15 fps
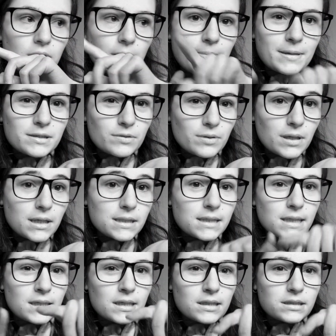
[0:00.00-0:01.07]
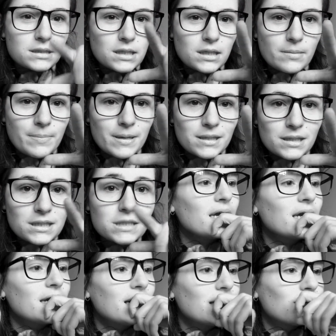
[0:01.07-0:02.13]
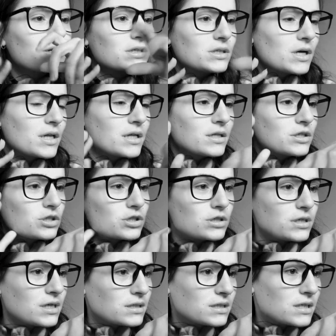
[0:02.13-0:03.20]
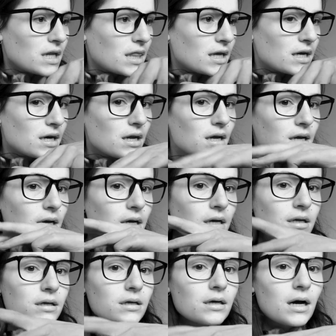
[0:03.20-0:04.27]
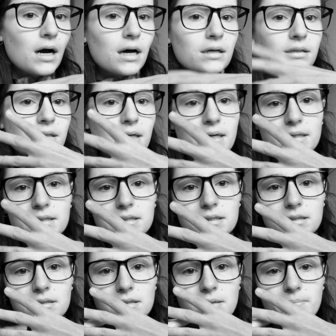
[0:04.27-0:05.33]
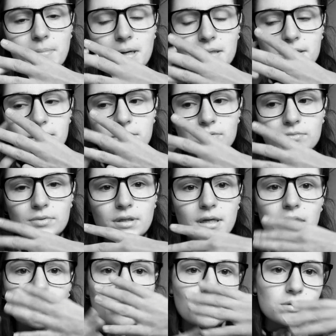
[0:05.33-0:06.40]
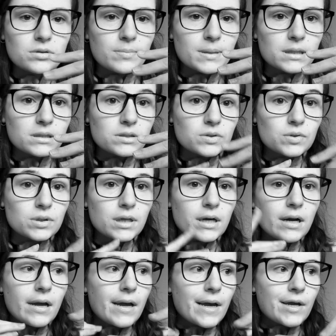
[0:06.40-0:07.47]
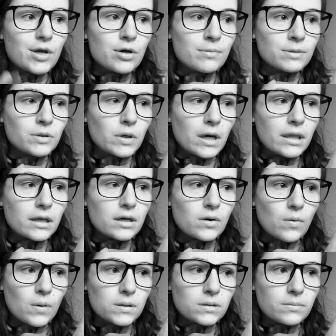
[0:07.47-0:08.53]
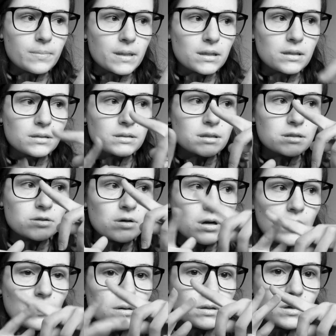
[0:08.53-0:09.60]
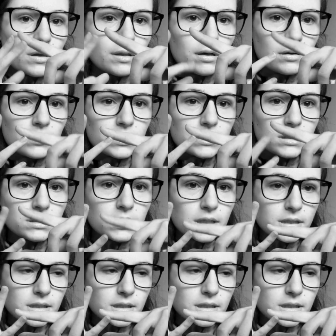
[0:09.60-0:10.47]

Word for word: la parte oral tiene siete partes y lo que estoy haciendo estos días es hacer ah, tres partes un día y cuatro partes otra. Y hoy me toca hacer cuatro partes, que son la 4, la 5, la 6 y la